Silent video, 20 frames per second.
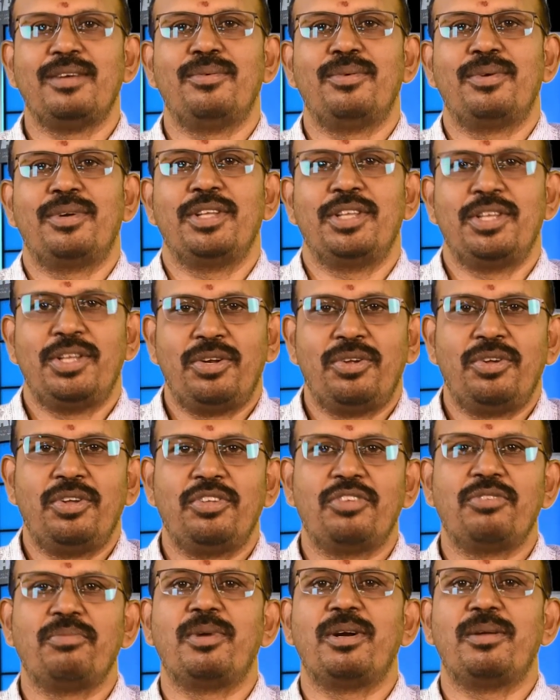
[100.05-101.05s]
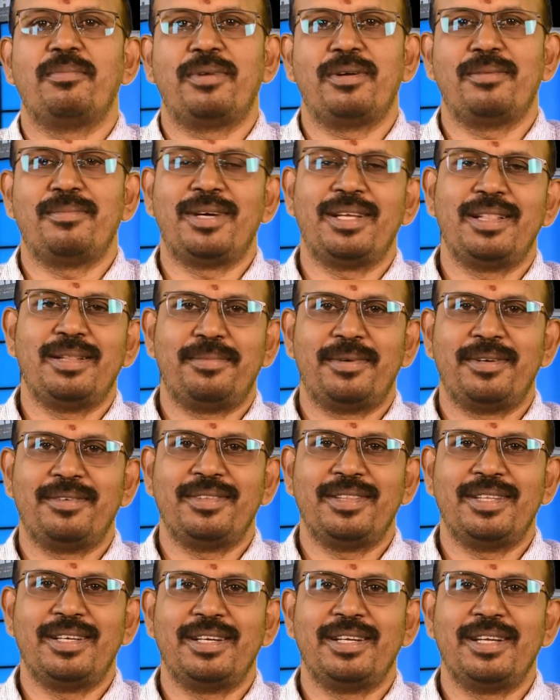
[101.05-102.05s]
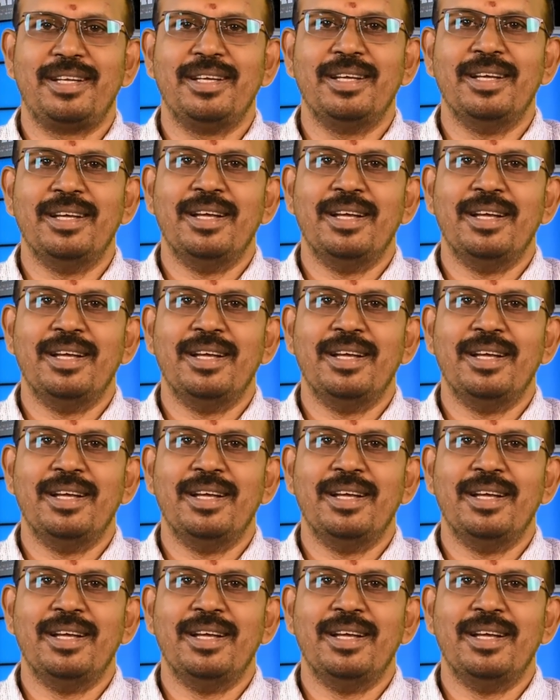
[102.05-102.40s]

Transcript: ஒரு ஹீரோயிசமான படமாக இந்த படம் வந்திருக்கு